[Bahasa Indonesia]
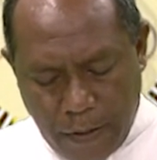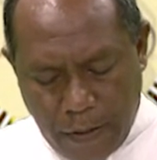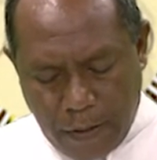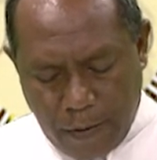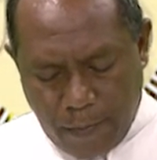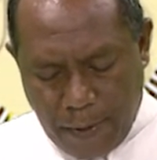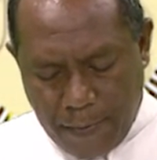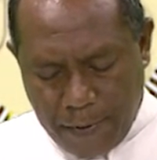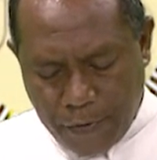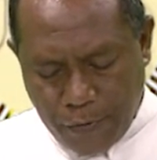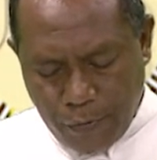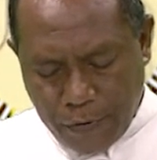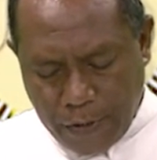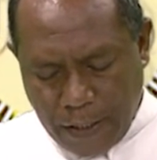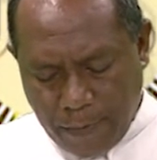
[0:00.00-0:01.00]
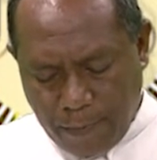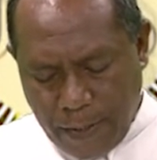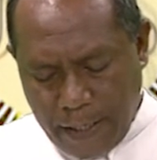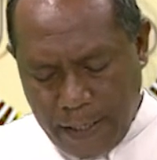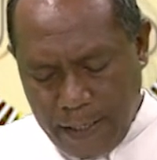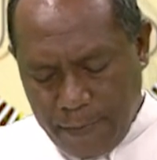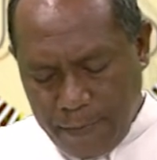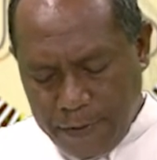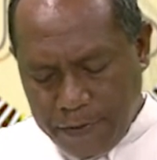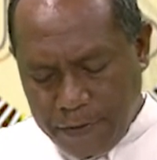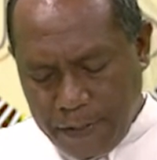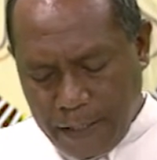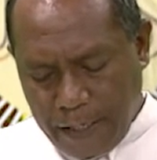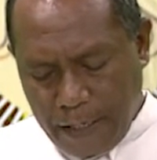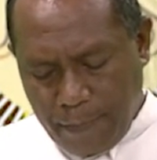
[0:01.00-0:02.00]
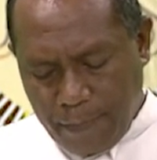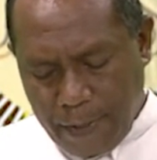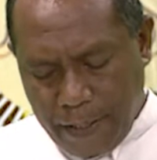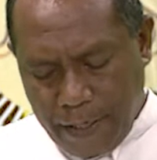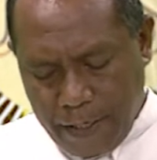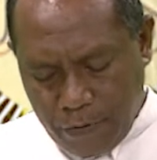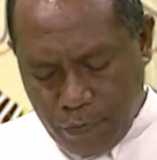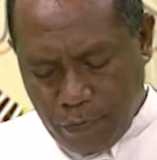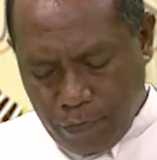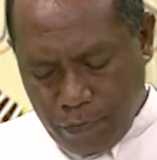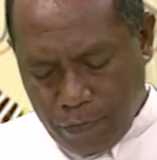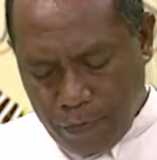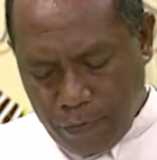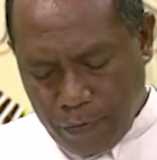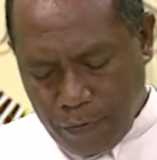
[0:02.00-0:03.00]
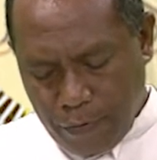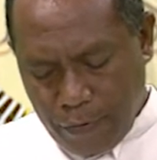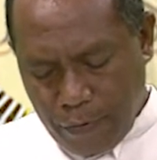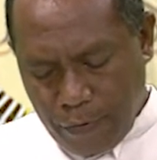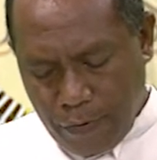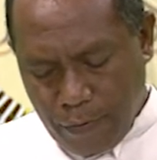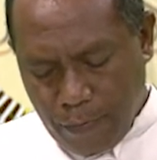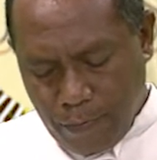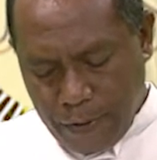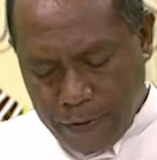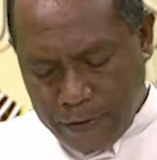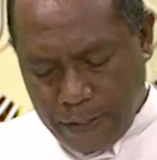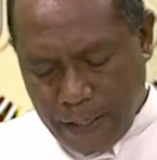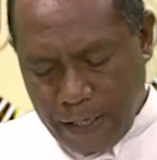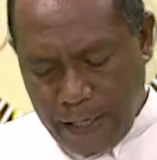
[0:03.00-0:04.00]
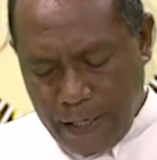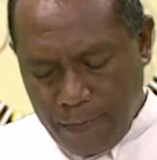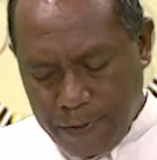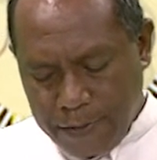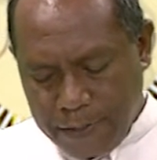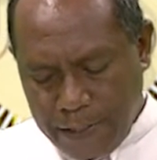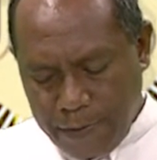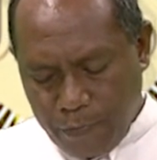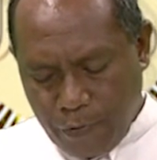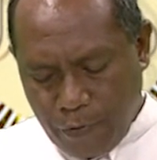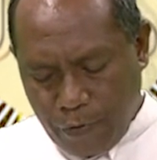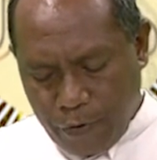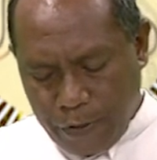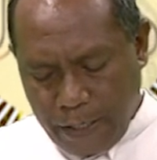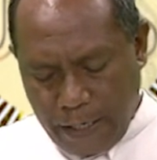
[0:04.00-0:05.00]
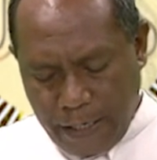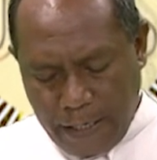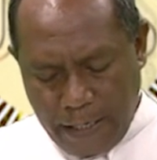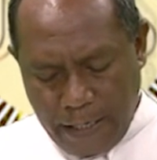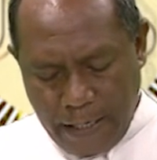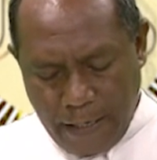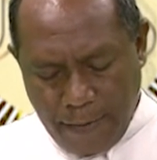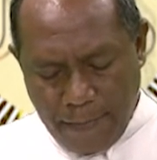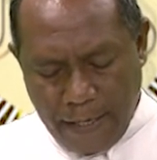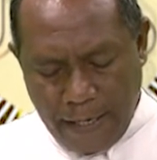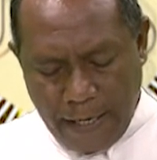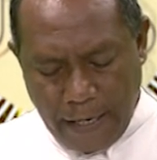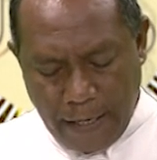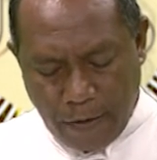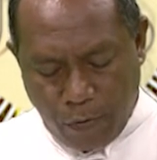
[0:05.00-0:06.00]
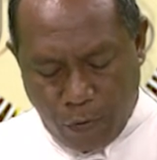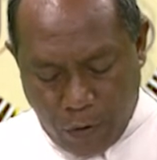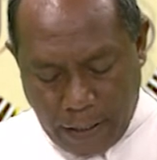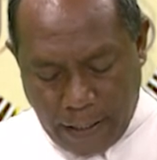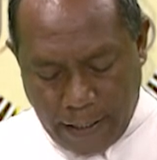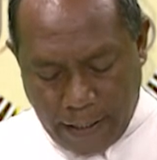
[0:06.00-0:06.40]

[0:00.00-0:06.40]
Mai susar ba imi sira beriku. Basa imi simu ona iminia koleng.